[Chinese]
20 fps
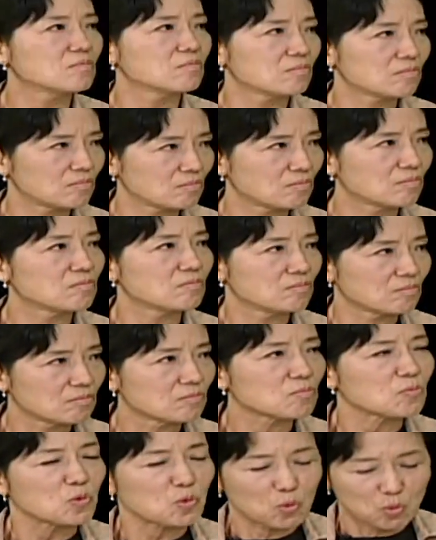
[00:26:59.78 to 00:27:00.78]
样子，
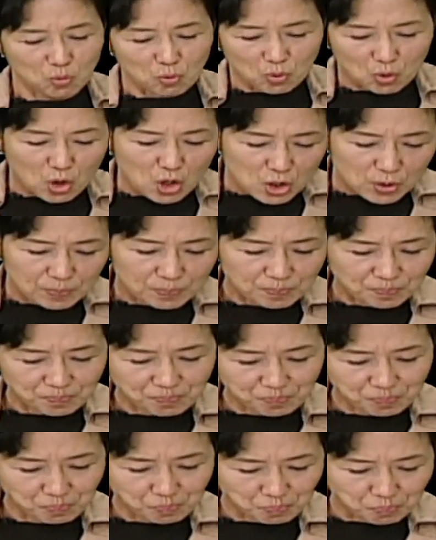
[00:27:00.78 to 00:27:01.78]
对。大概是这
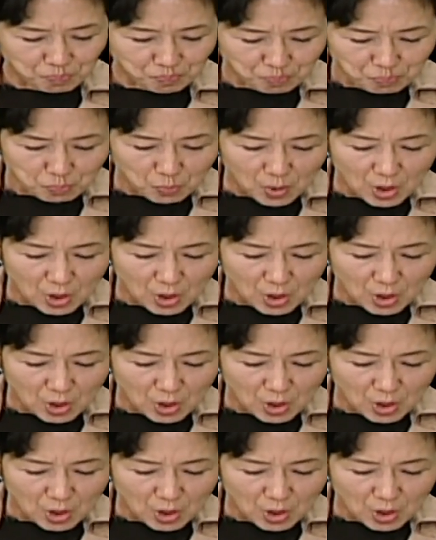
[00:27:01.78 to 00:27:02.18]
个部分，